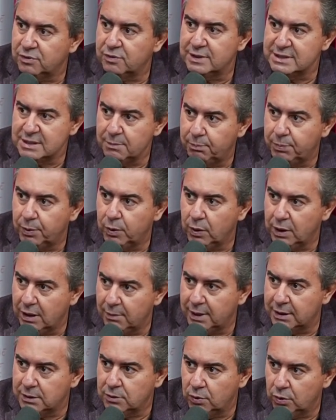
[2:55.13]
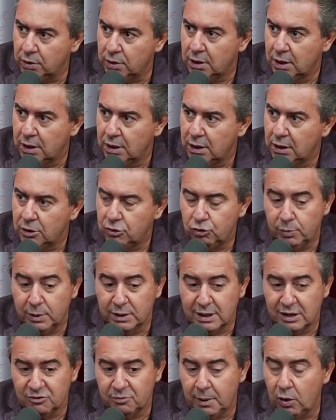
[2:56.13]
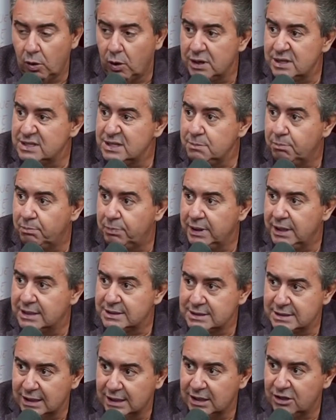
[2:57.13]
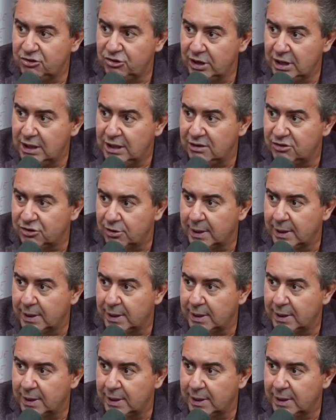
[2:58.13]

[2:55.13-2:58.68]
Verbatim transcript: Você vai ser programador de uma das maiores empresas aqui de Lins,